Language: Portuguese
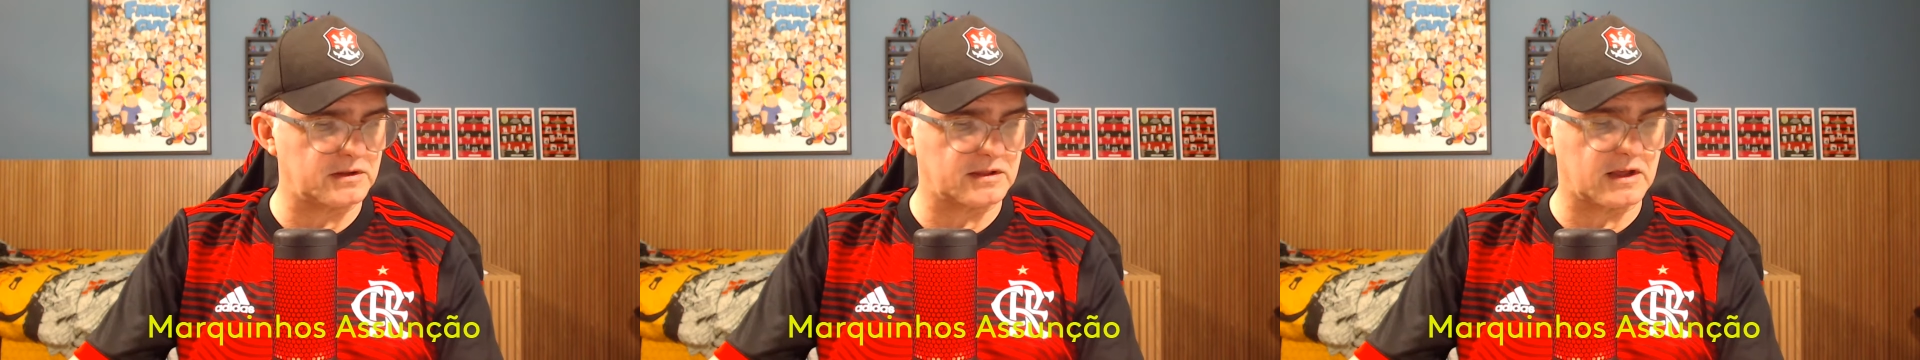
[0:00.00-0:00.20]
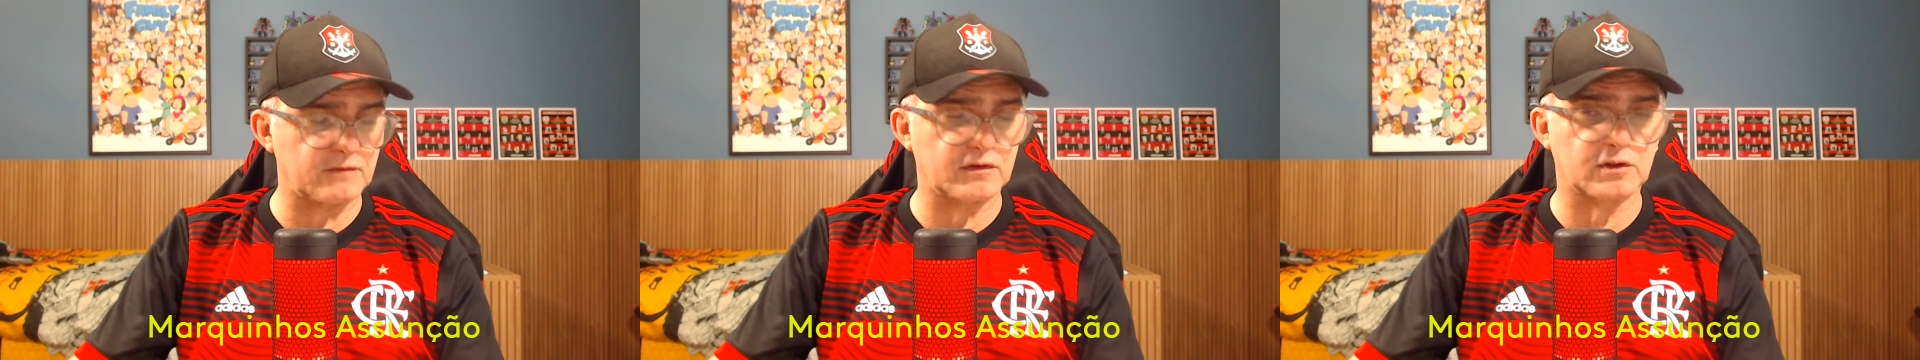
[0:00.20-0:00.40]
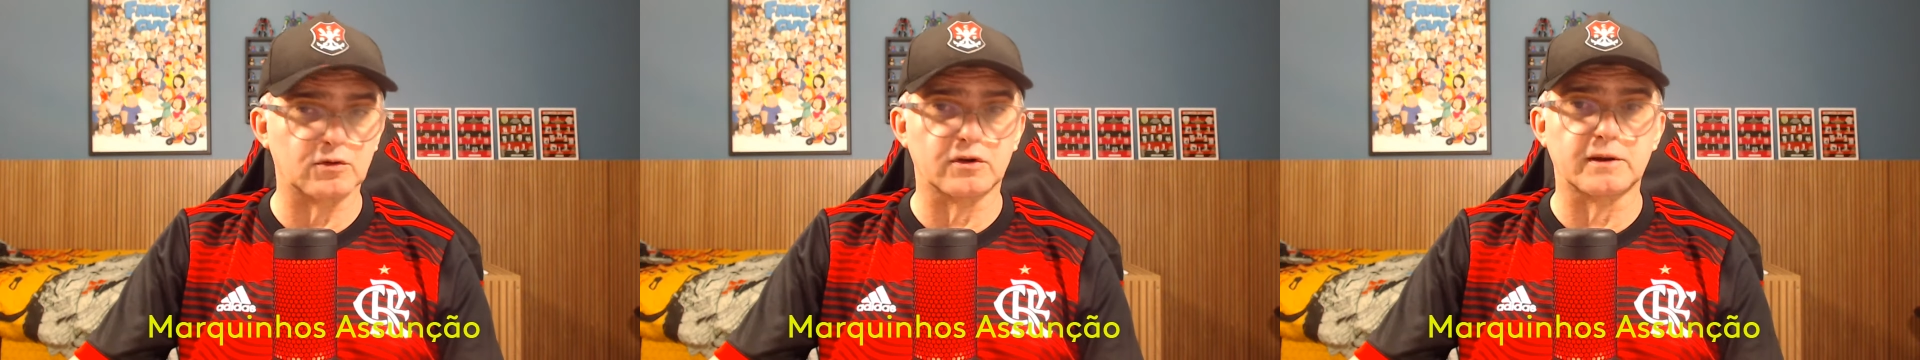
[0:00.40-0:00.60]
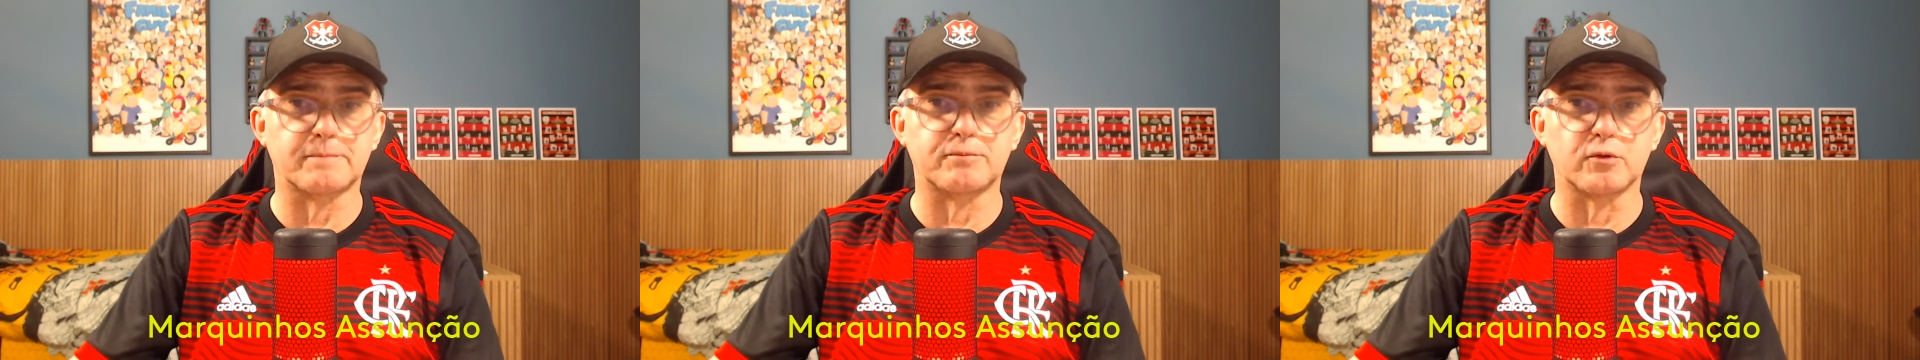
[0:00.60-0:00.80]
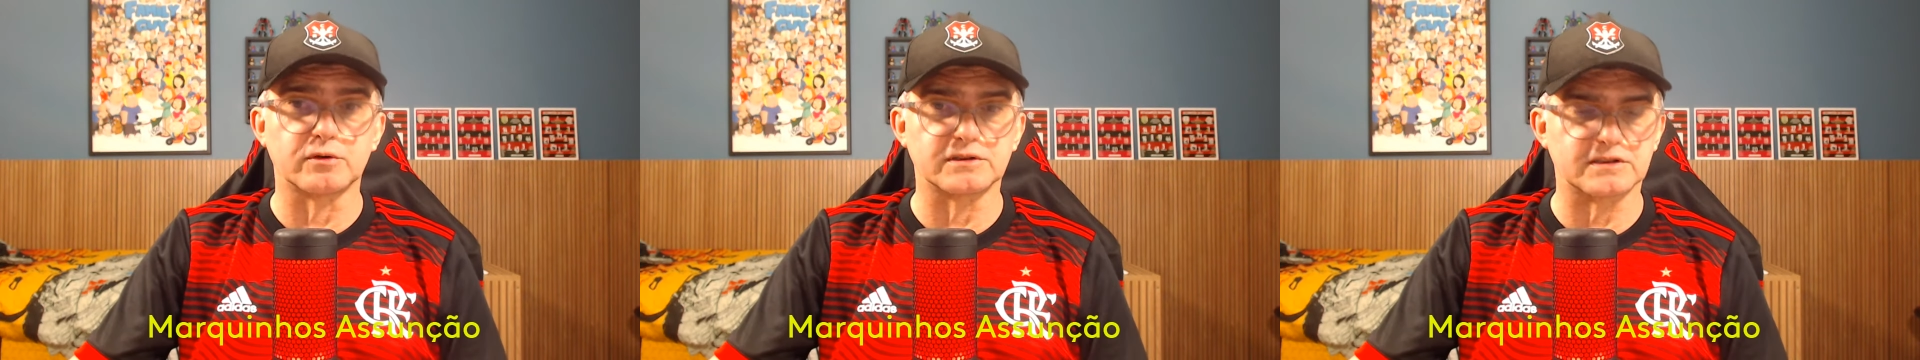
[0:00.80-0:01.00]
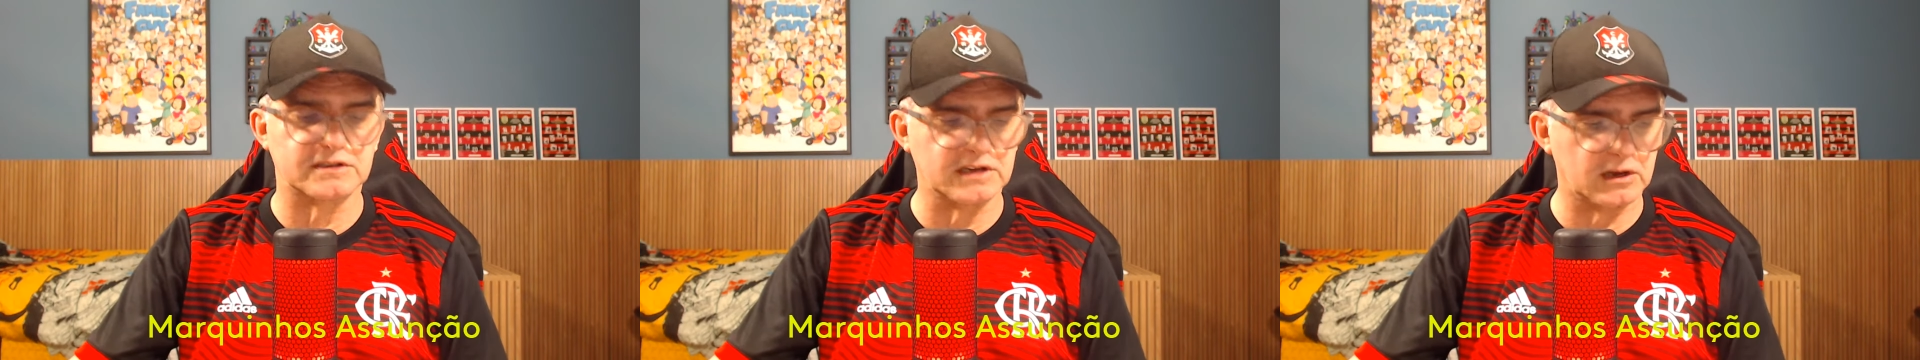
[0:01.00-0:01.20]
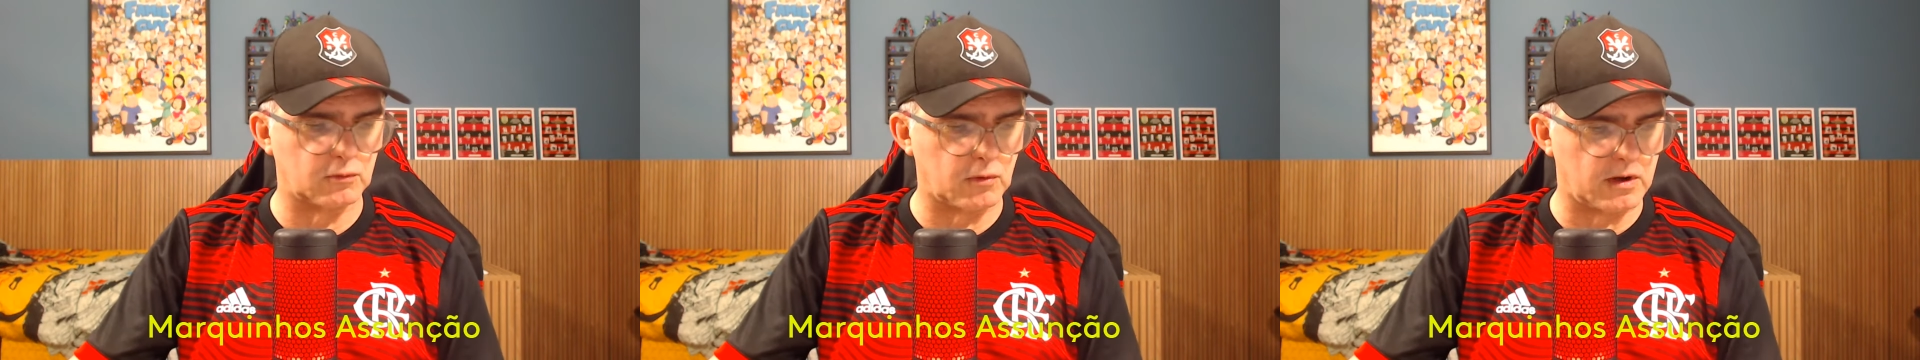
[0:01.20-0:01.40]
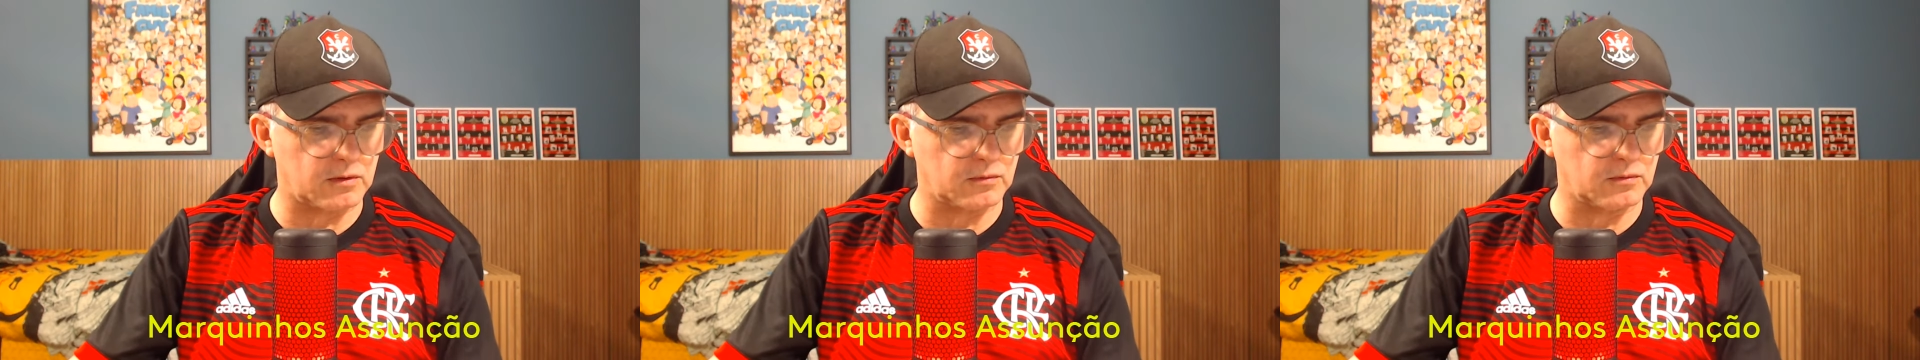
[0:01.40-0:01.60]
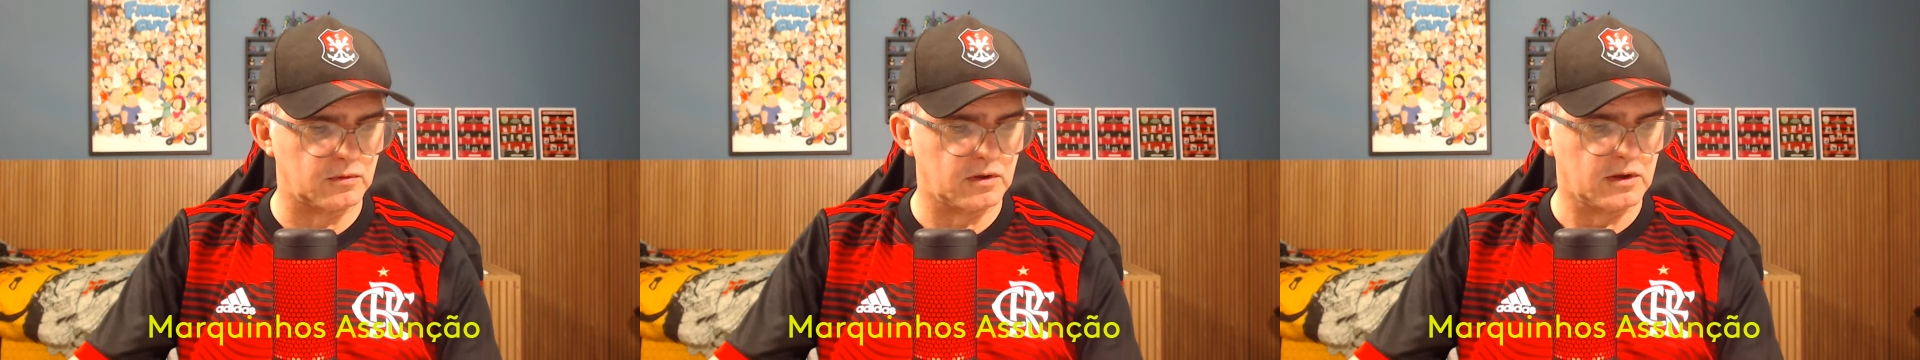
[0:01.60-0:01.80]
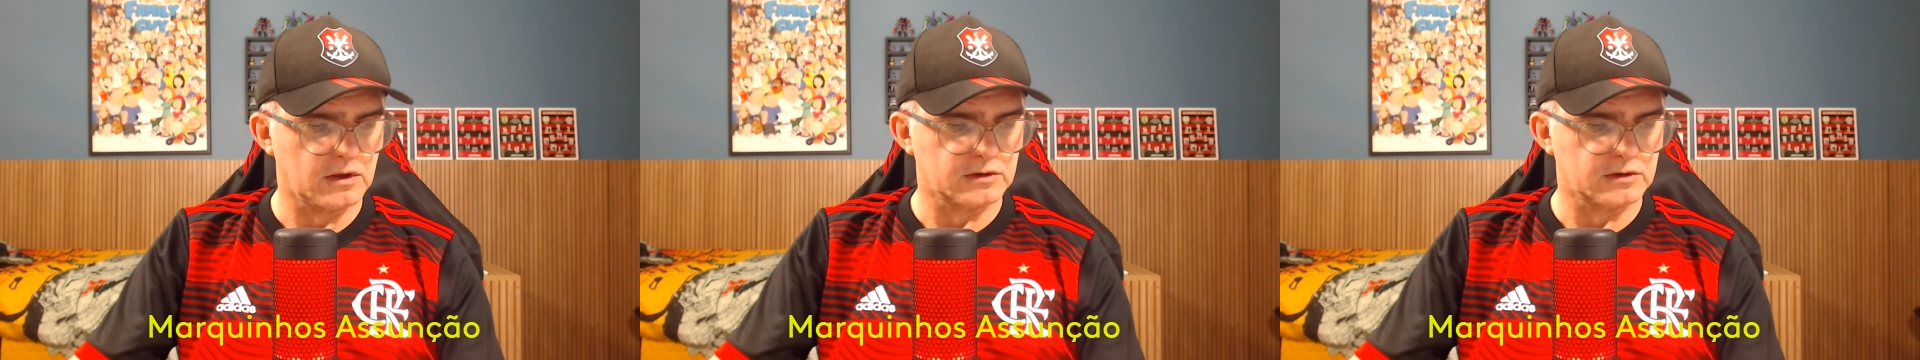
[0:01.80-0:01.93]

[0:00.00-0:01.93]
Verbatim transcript: na vitória por 5 a 1